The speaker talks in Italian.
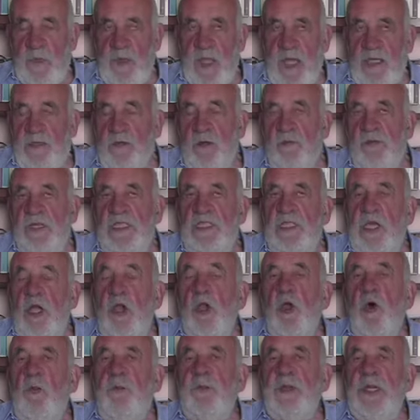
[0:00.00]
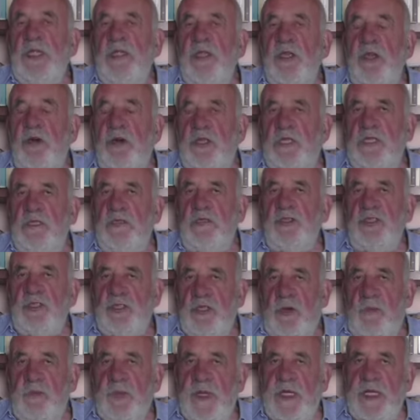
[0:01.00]
Ecco, questa è l'opinione di
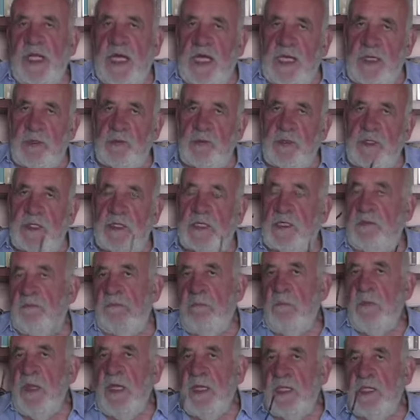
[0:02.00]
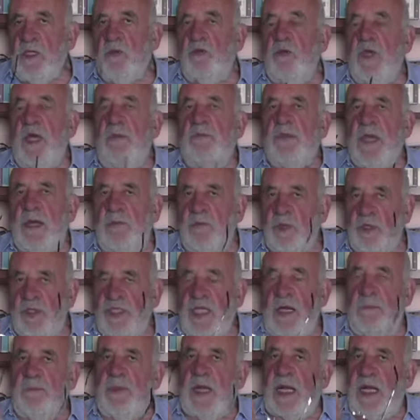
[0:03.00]
Schopenhauer, di cui abbiamo
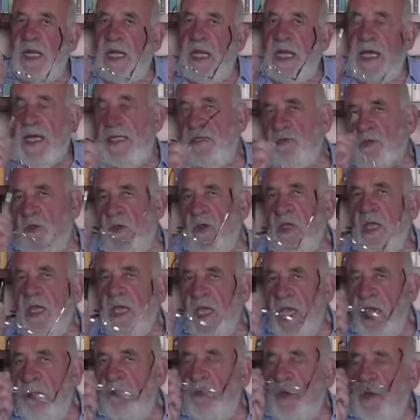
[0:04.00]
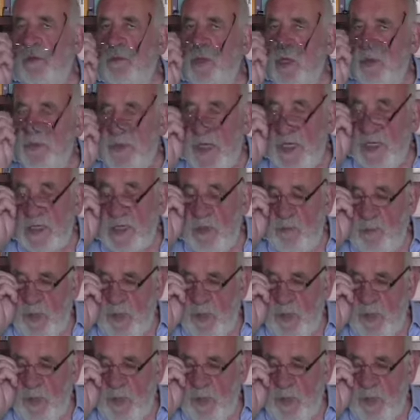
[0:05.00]
già parlato e probabilmente